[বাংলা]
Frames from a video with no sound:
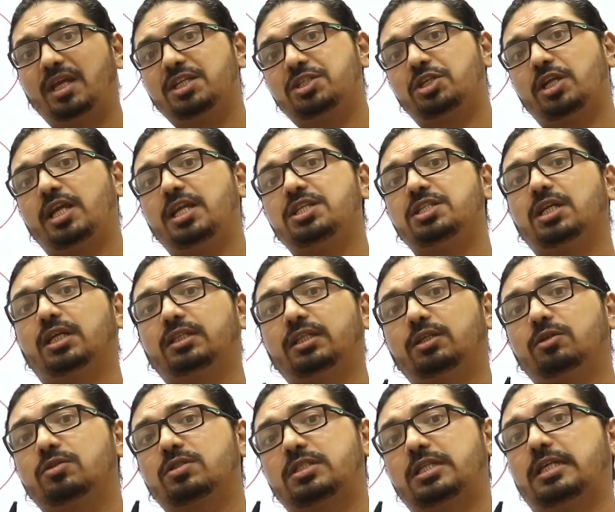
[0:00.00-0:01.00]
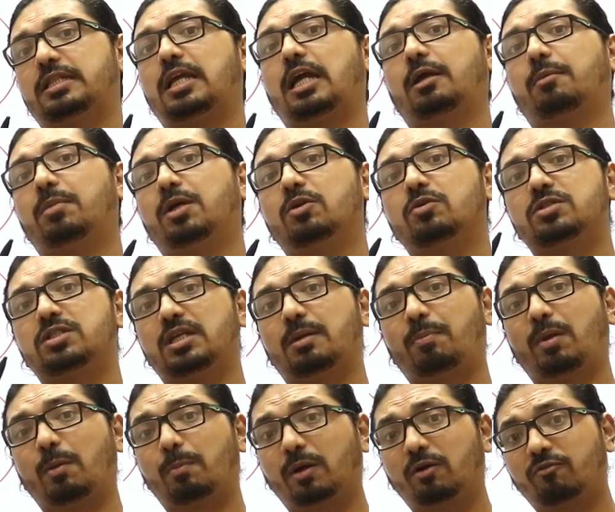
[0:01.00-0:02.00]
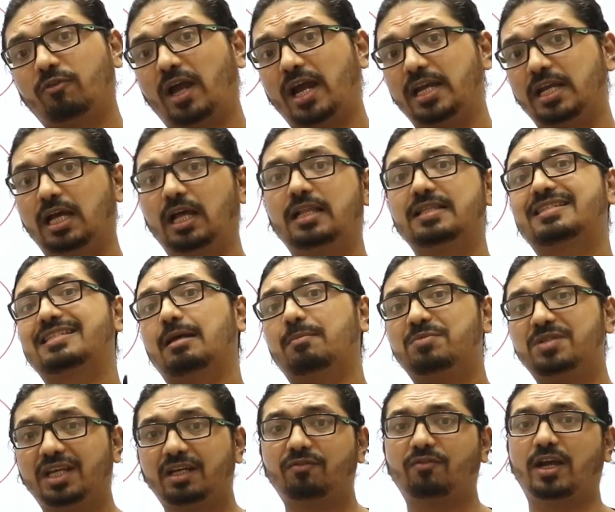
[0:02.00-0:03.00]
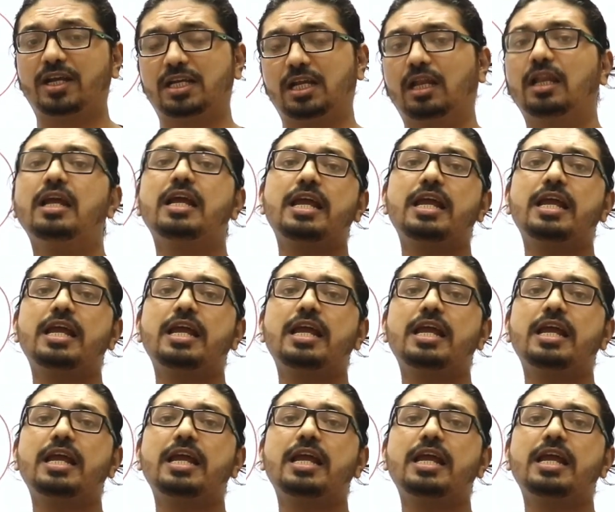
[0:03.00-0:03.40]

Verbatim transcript: সেই সাথে হচ্ছে থাকবে হচ্ছে পেপার ফাইনাল সাবজেক্ট ফাইনাল